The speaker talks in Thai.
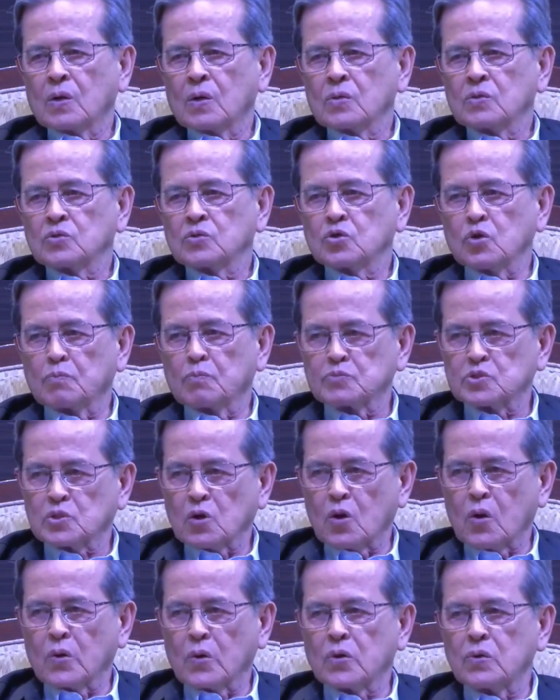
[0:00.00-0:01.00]
ชุมชน
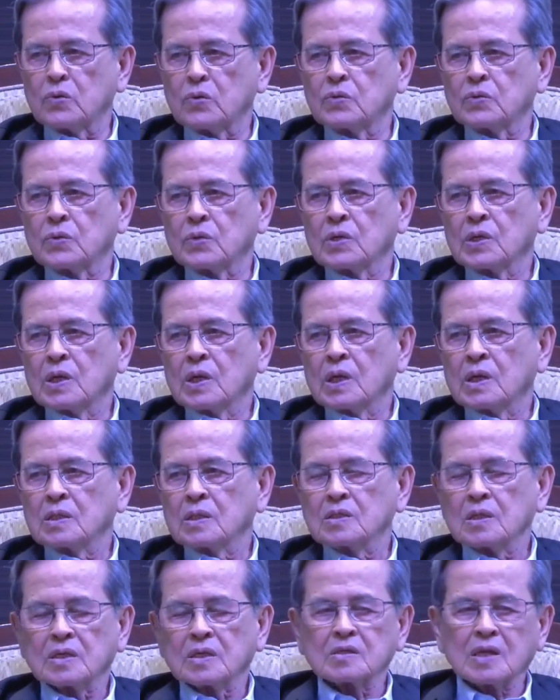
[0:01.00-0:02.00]
จัด
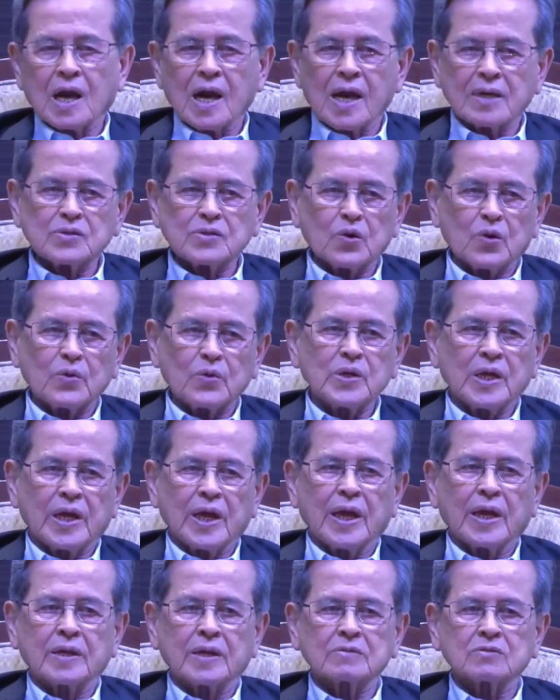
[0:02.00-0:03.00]
การตนเอง
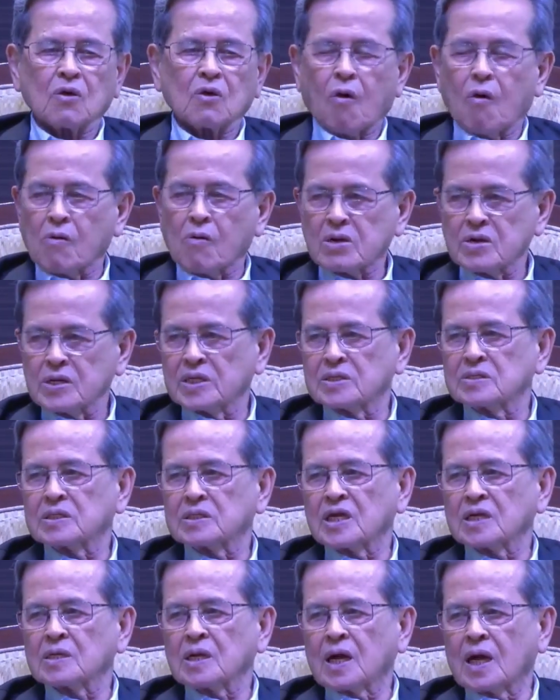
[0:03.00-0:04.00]
ท้องถิ่นจัด
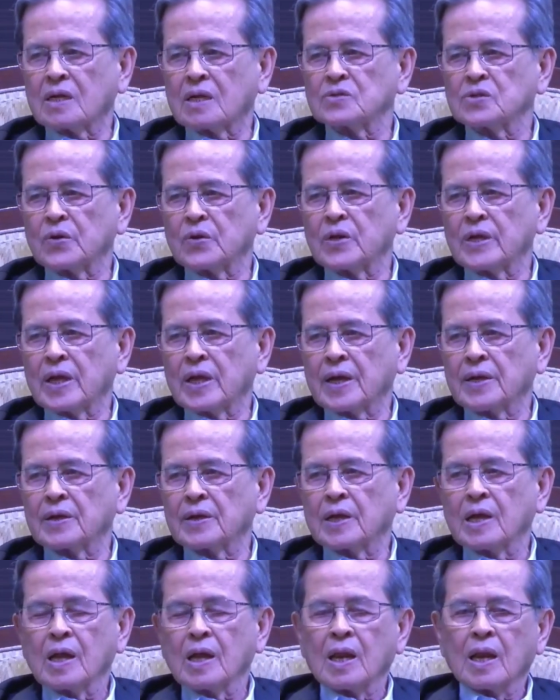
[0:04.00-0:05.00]
การตนเอง
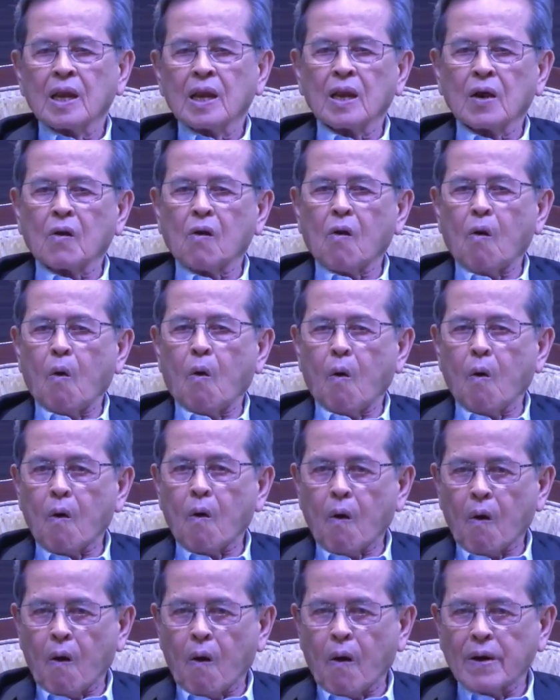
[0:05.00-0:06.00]
แล้วก็องค์ก
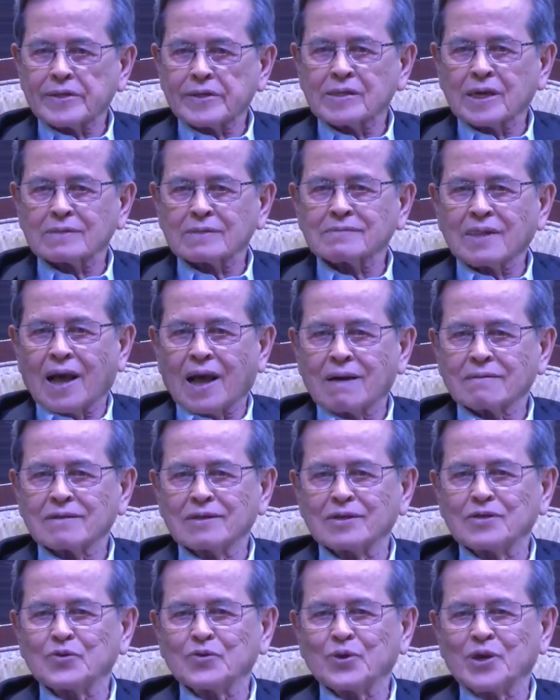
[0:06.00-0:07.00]
รต่างๆที่อ
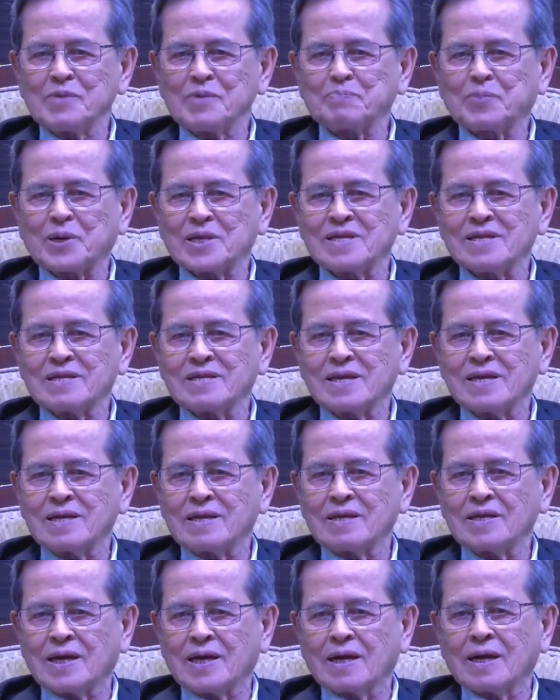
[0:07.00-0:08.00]
ยู่ในพื้นที่เนี่
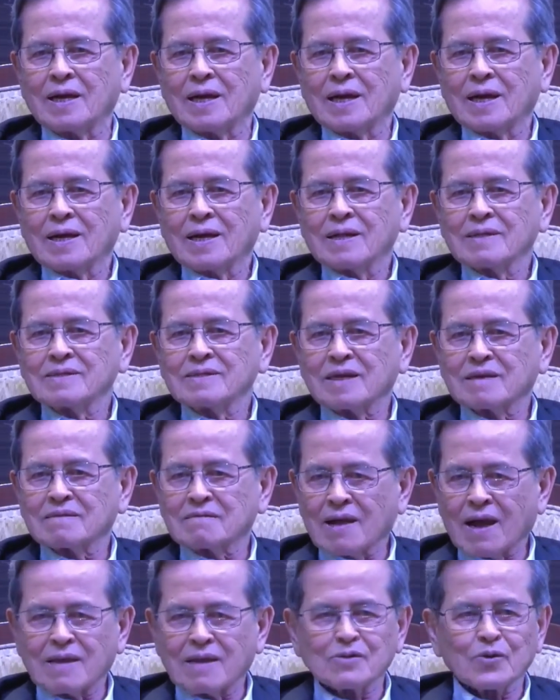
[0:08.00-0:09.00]
ยจัดการ
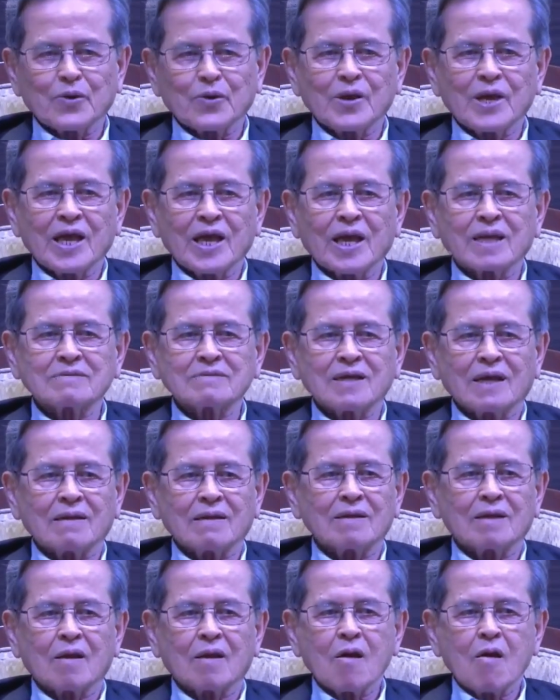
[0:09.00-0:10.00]
ตนเองเช่น
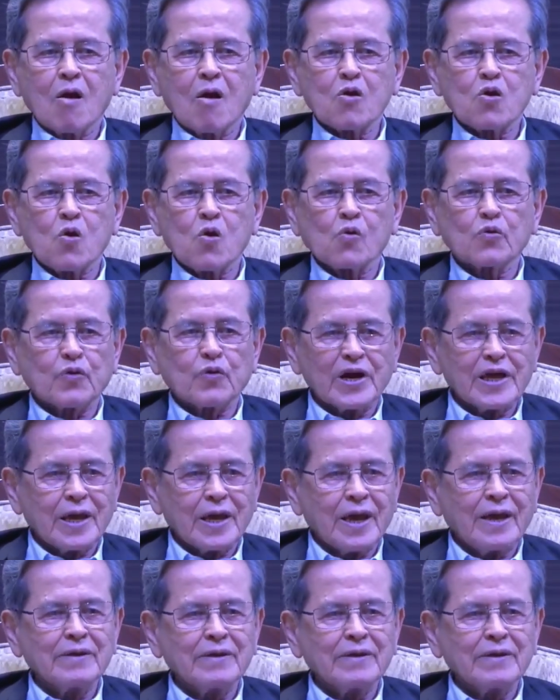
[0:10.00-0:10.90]
โรงเรียน